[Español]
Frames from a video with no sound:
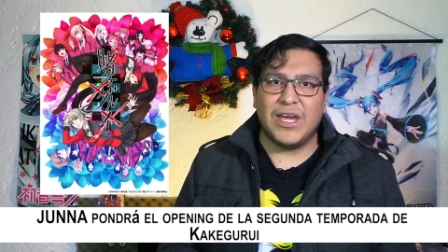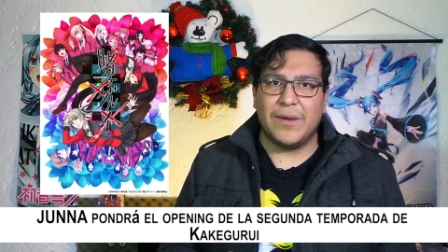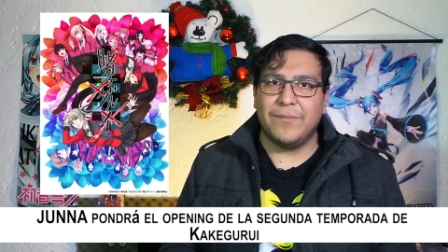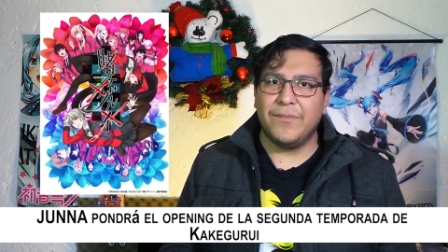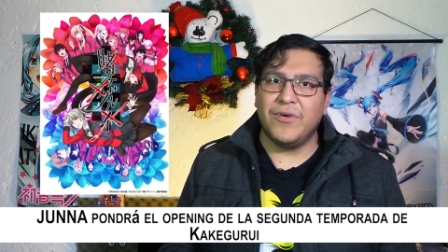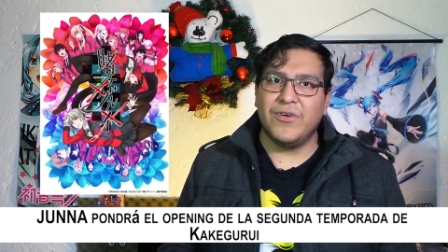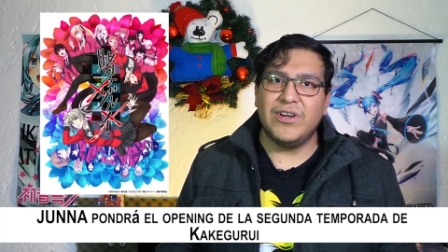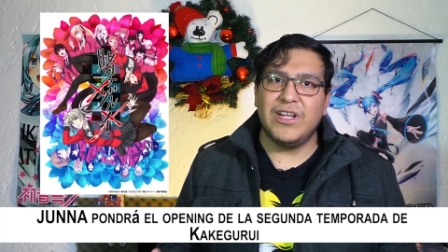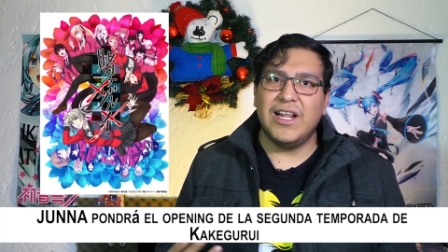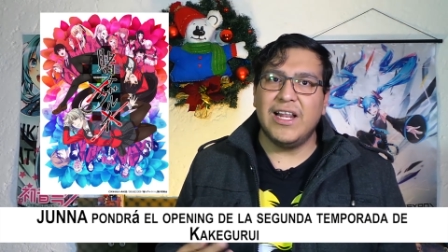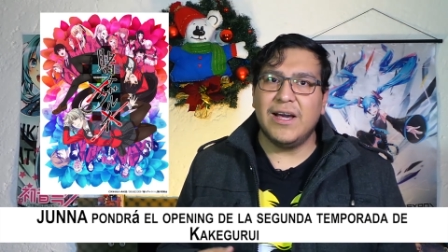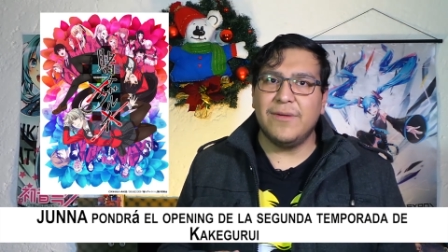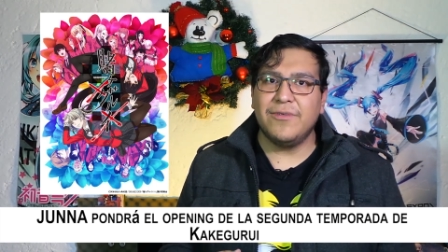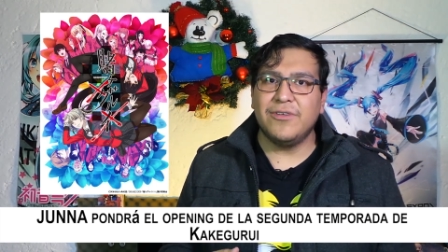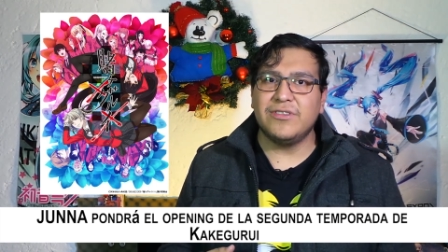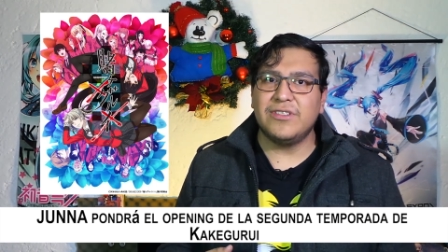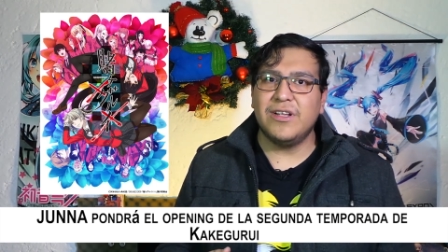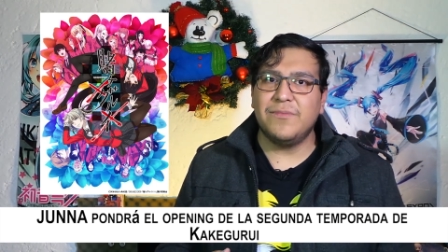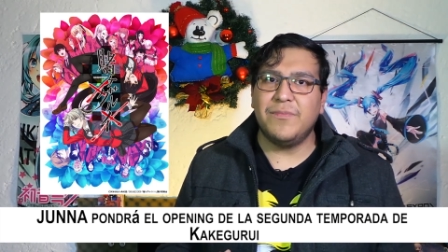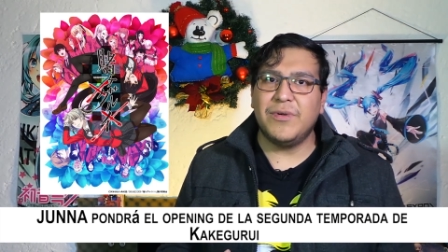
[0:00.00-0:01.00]
que pone la
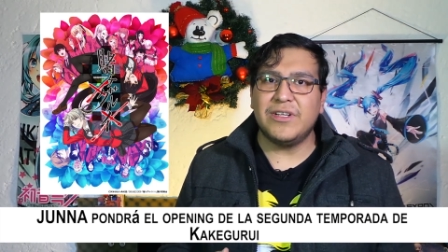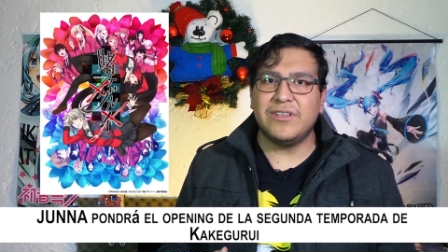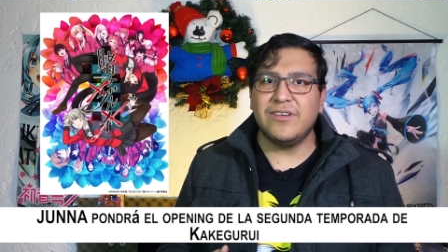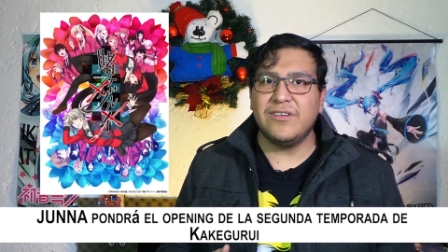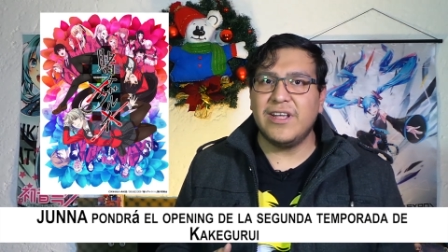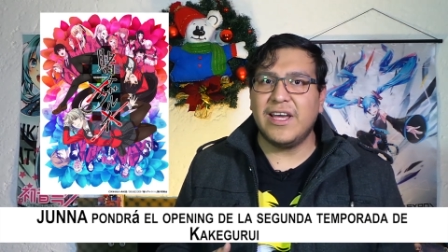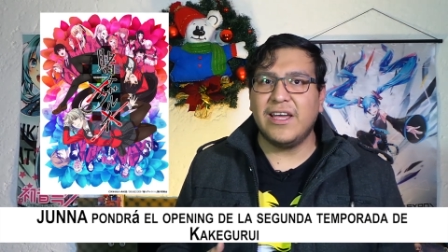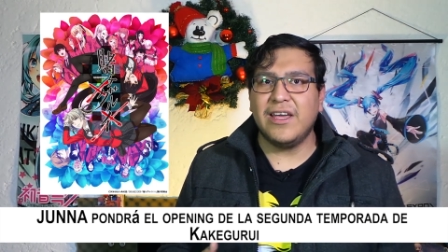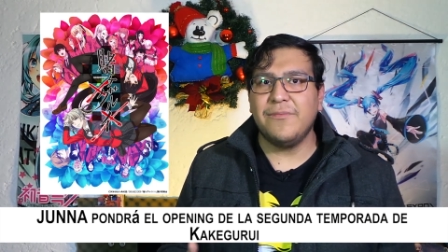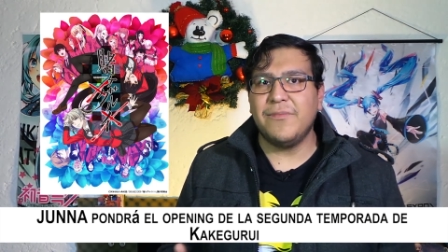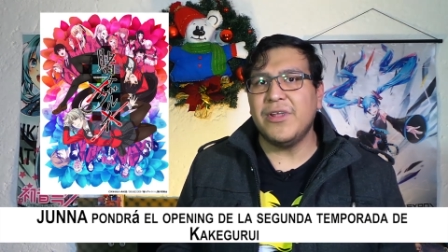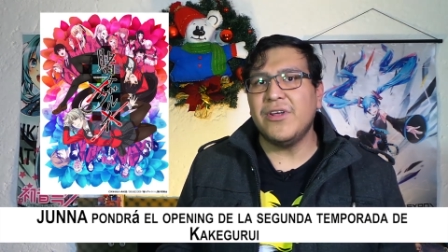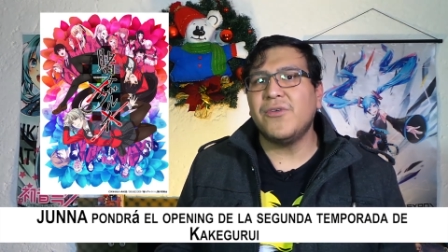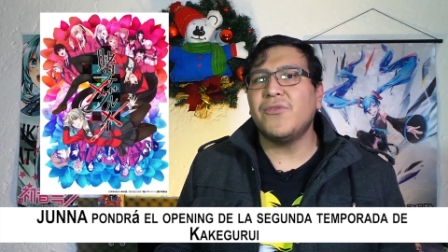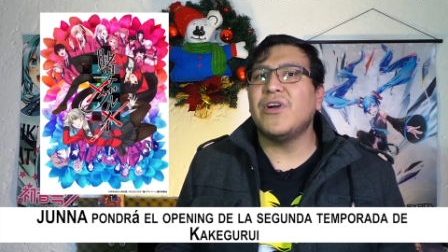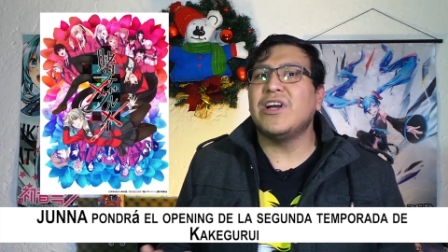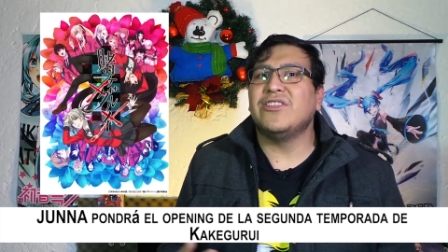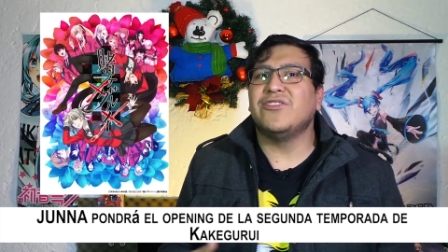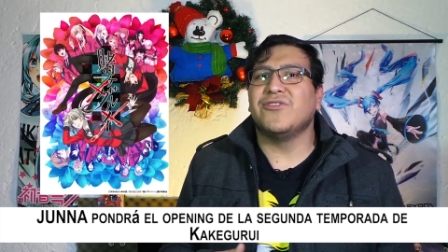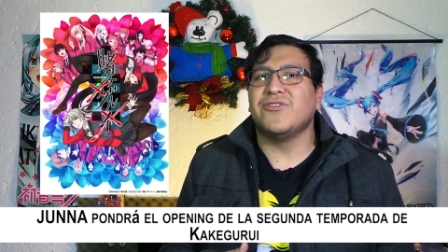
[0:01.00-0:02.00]
voz del personaje pero
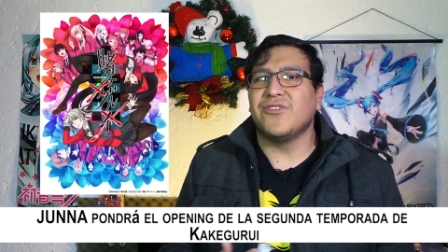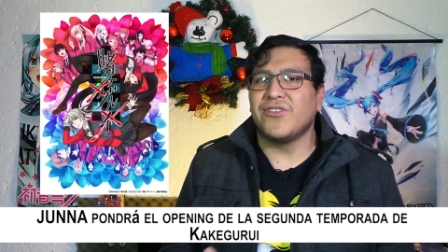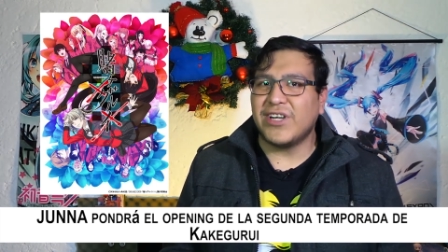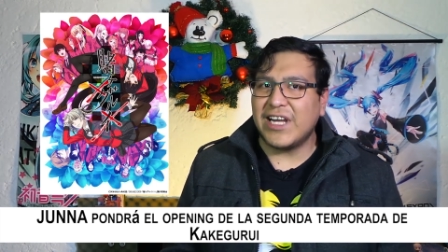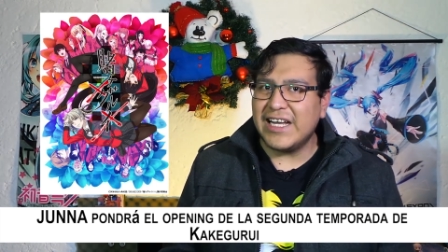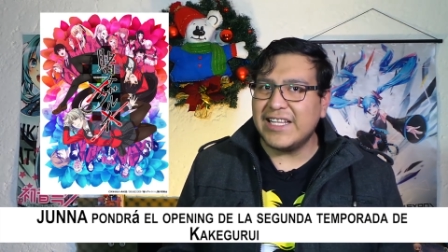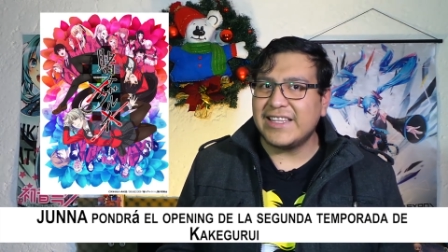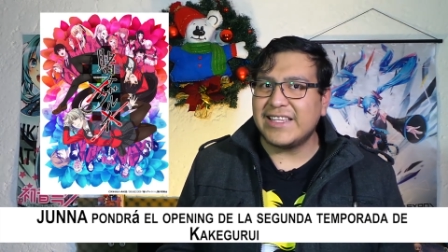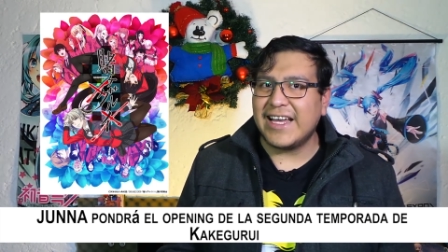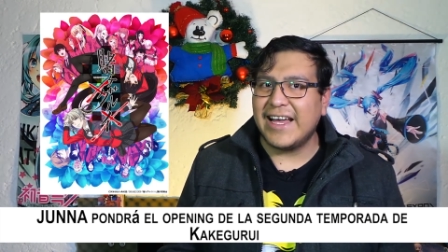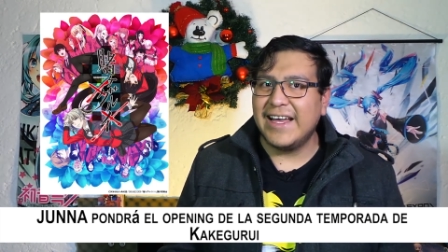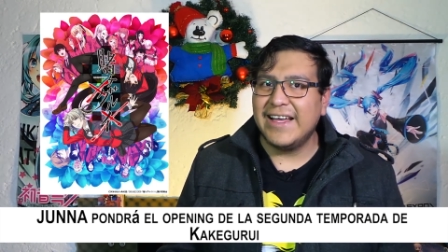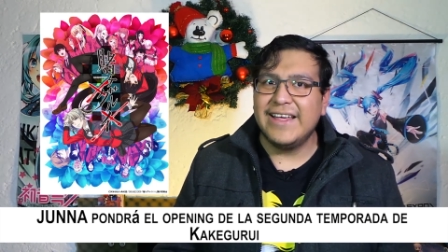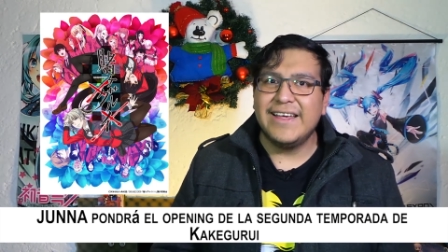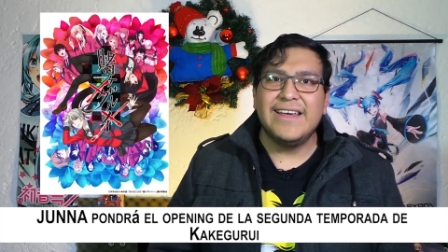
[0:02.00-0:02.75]
cuando no canta.